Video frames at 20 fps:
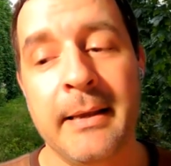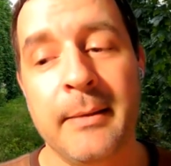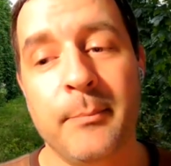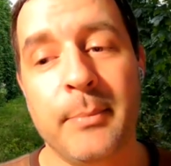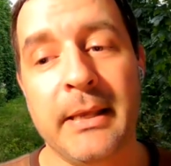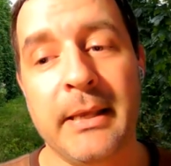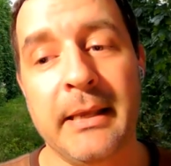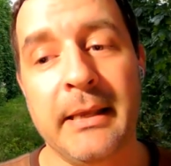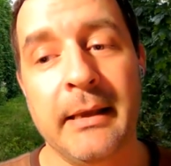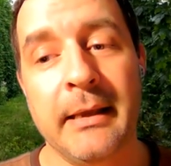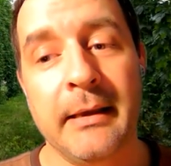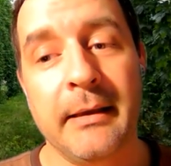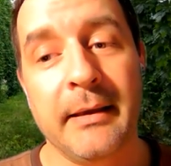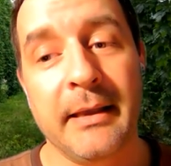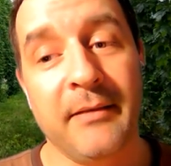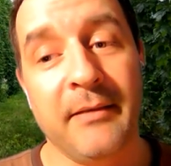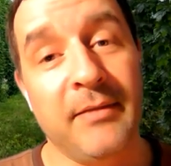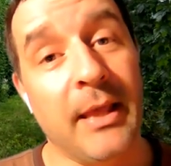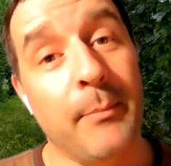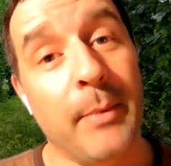Puis,
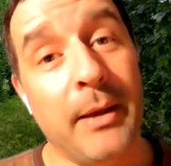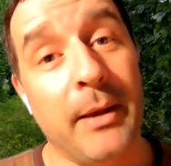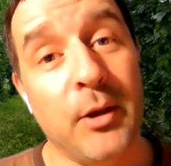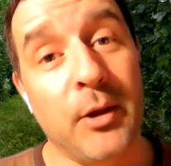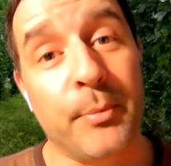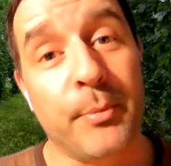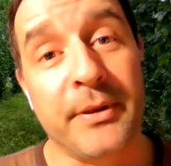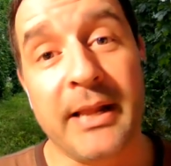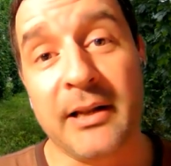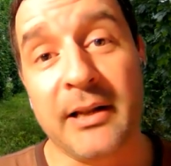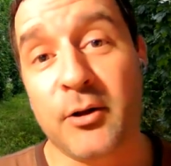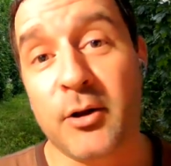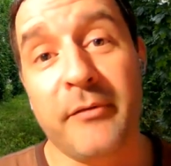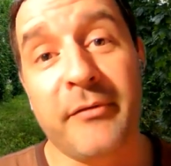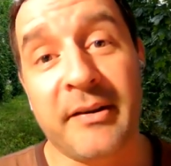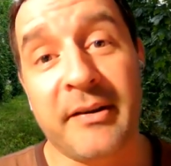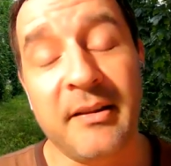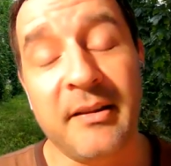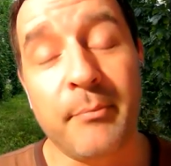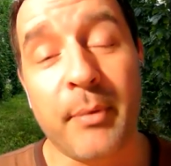évidemment, il n'y a pas d'alcool,
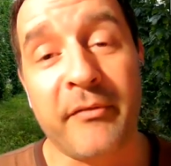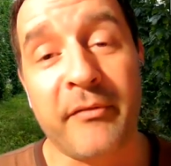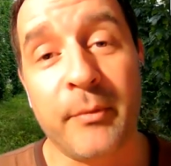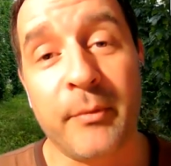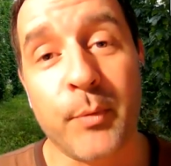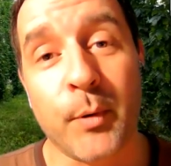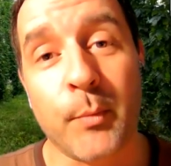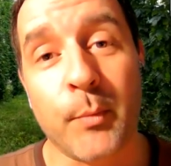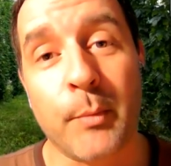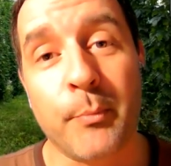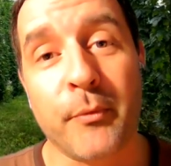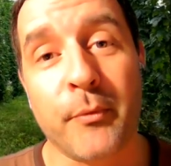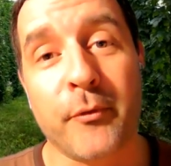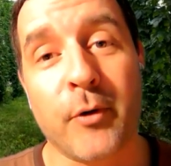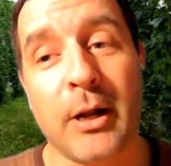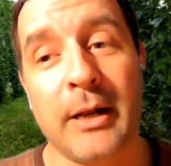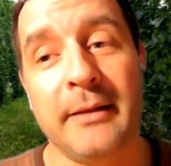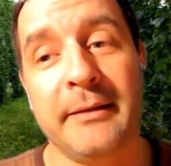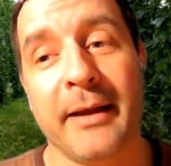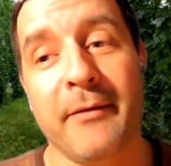fait que c'est parfait pour moi
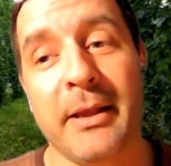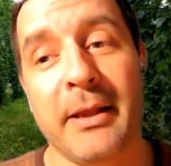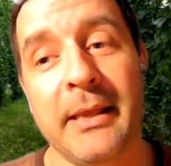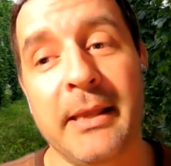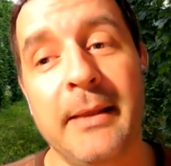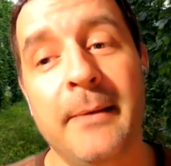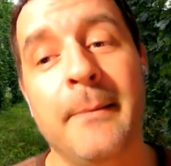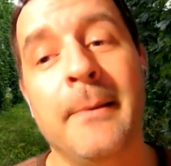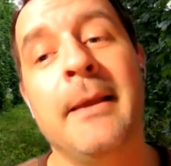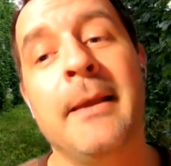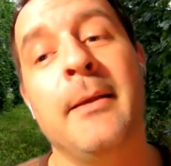pour aller travailler.